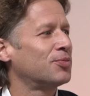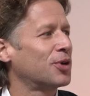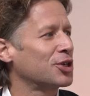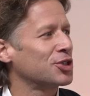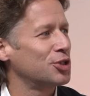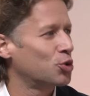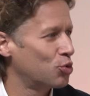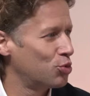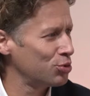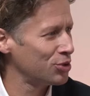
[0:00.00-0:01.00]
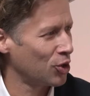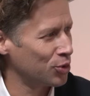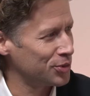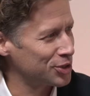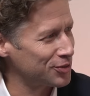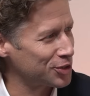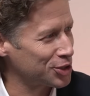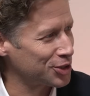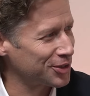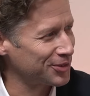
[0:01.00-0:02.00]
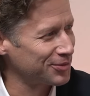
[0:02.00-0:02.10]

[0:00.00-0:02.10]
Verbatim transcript: показать другую Наоми совершенно.